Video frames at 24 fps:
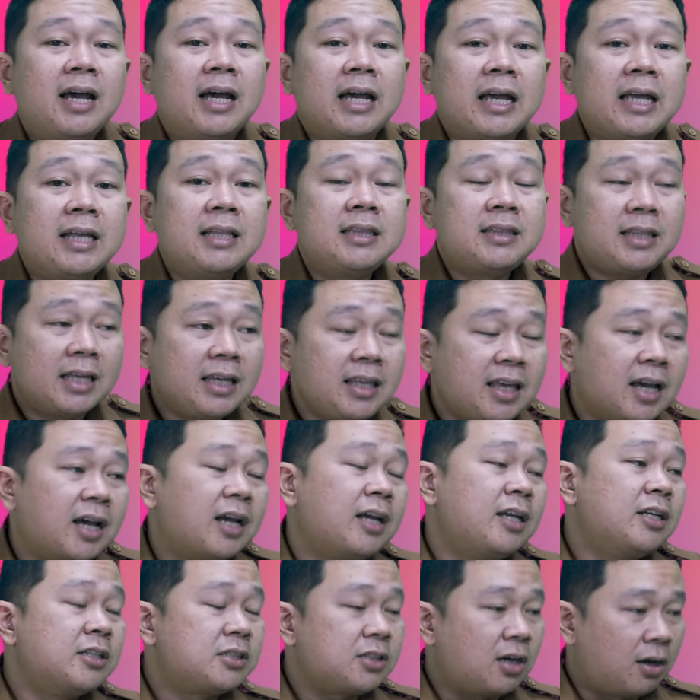Intinya
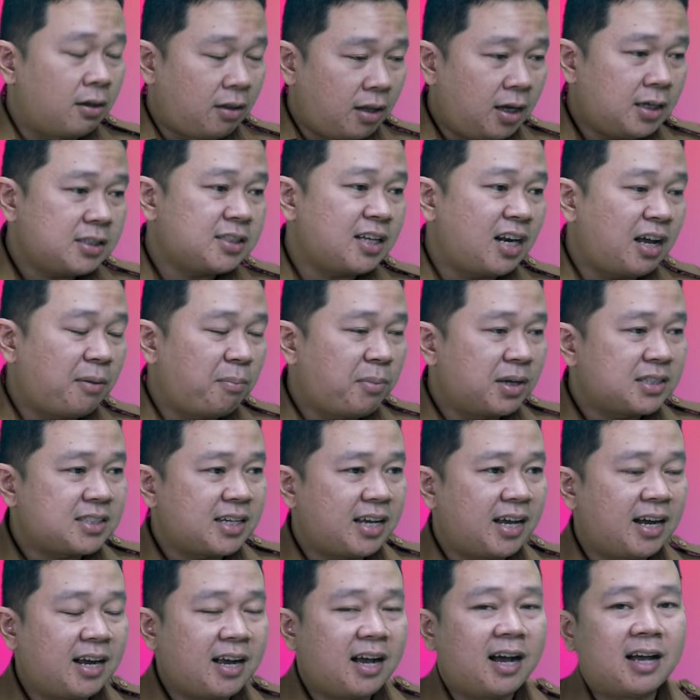insya Allah selama
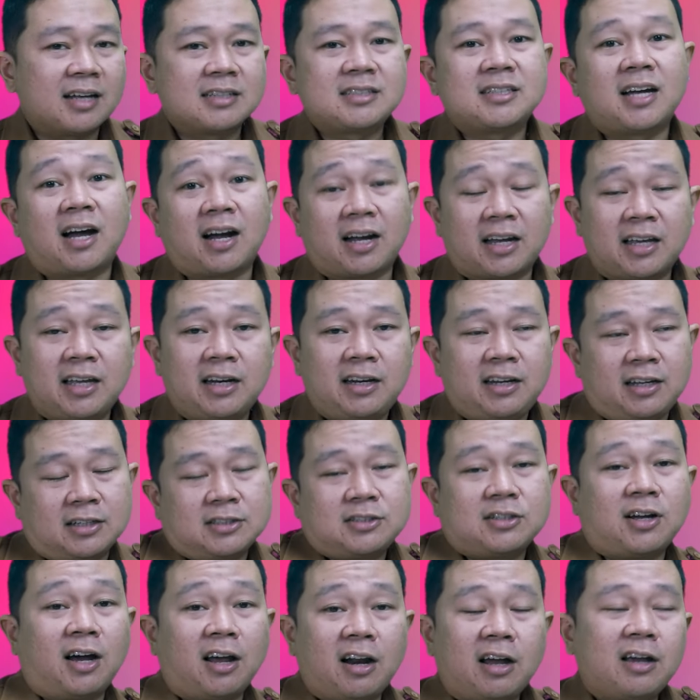saya nggak sakit, yang
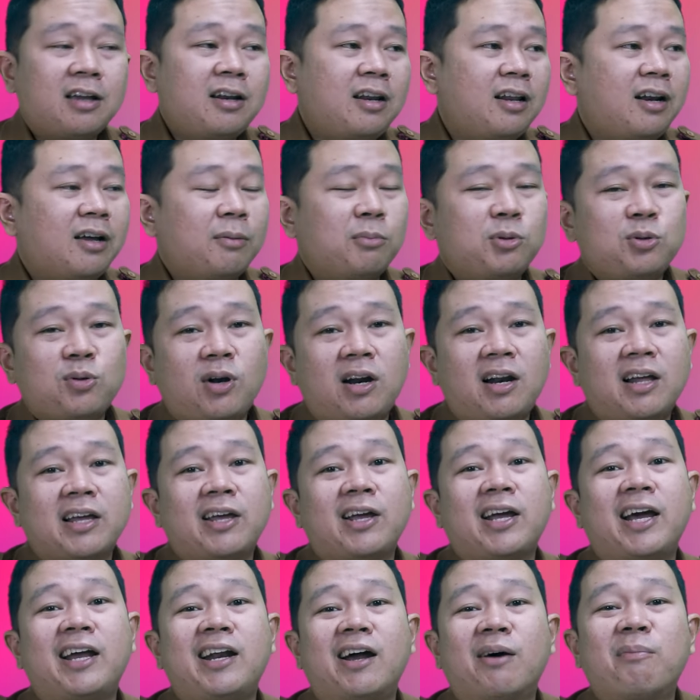sekarang ini kebetulan lagi
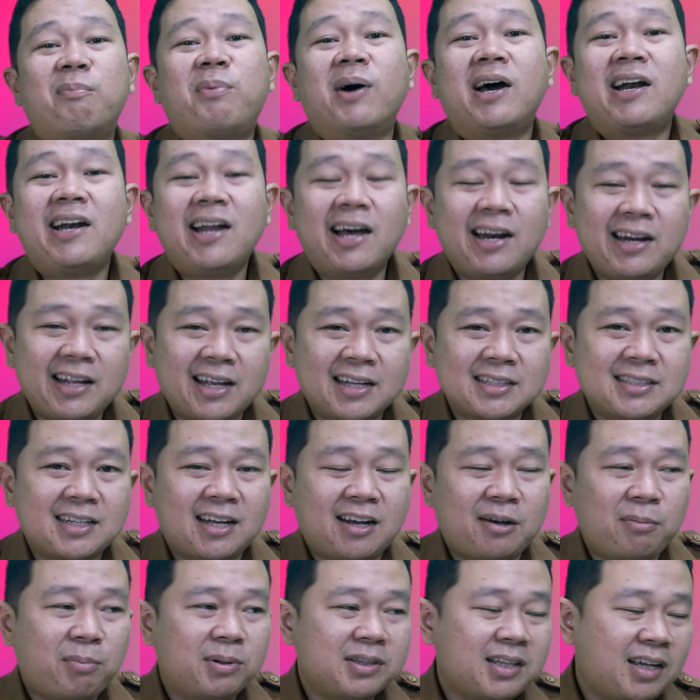nggak enak badan ya
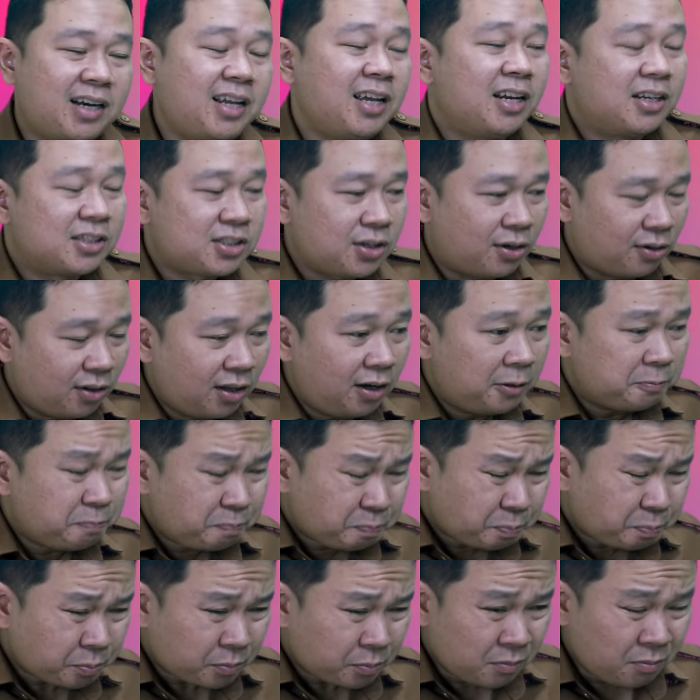sahabat tani, insya Allah
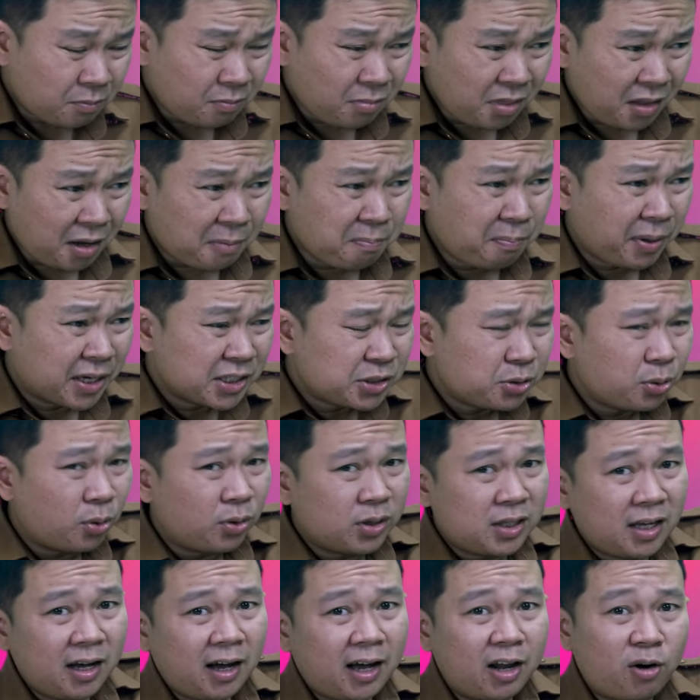
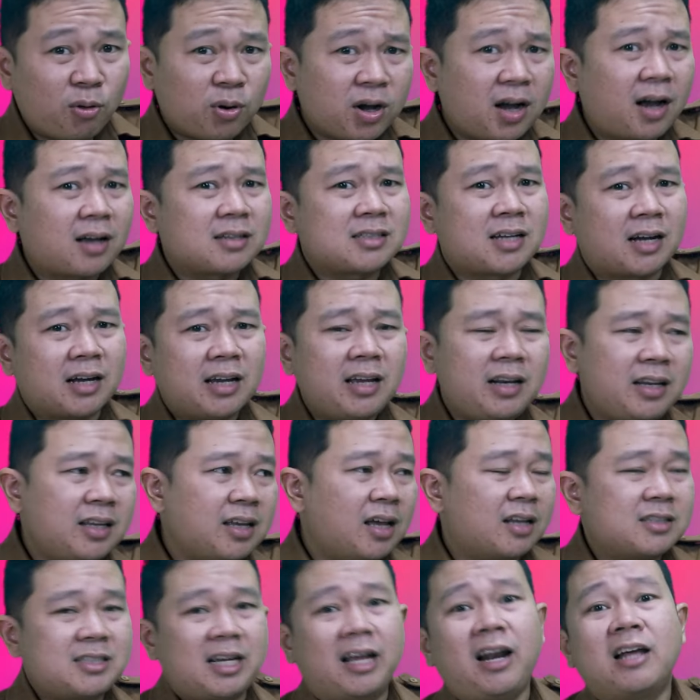besoknya kalau nggak sakit
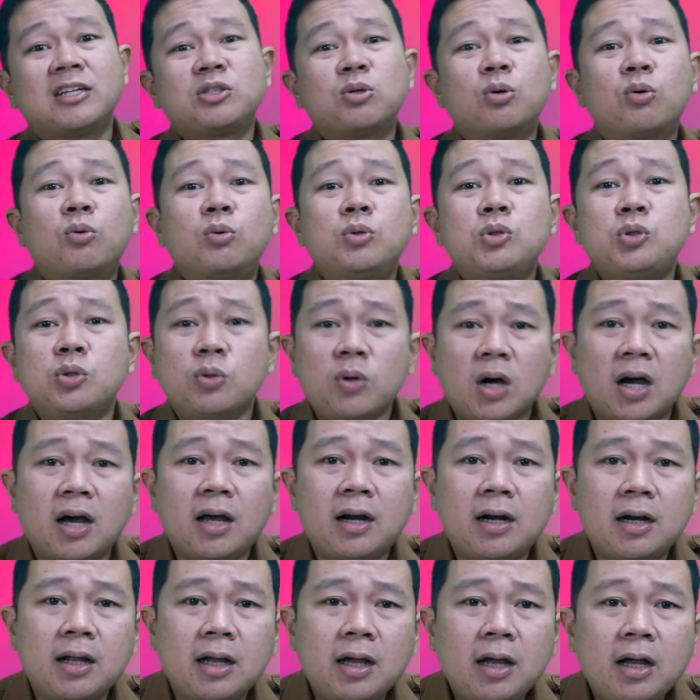ya saya langsung kunjungan